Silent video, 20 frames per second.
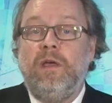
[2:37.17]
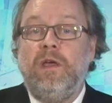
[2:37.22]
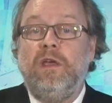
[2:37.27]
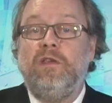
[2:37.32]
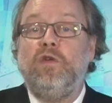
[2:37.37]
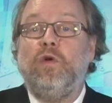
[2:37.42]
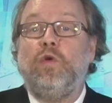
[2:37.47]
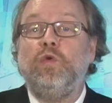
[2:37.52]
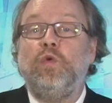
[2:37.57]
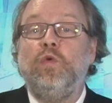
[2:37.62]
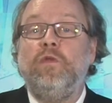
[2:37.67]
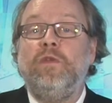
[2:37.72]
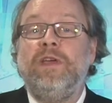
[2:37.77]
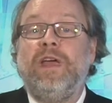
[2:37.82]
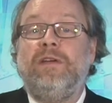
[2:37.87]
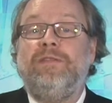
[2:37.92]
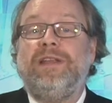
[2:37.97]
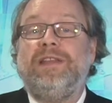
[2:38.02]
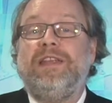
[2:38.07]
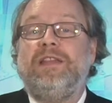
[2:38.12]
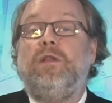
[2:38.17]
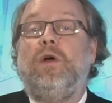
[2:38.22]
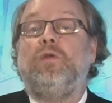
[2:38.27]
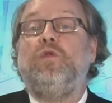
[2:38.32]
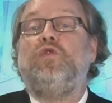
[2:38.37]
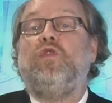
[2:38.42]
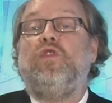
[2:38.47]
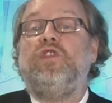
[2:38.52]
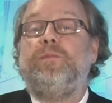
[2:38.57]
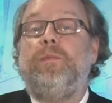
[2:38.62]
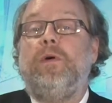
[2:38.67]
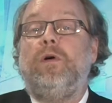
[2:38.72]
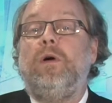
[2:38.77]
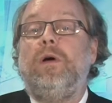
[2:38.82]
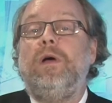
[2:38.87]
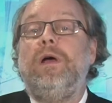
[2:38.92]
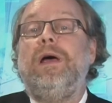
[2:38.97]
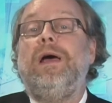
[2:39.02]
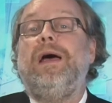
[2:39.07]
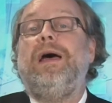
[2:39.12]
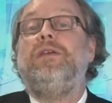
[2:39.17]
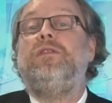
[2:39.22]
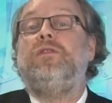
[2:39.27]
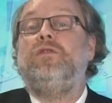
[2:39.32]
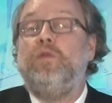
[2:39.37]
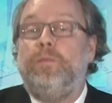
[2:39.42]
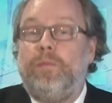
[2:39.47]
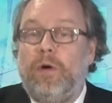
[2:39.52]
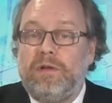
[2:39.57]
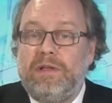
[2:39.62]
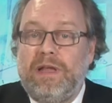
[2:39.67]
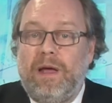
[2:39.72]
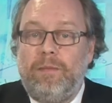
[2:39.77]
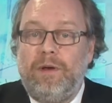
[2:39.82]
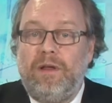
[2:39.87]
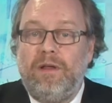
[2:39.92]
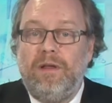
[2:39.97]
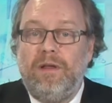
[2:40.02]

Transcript: et se retrouver avec des temps de transport insupportables.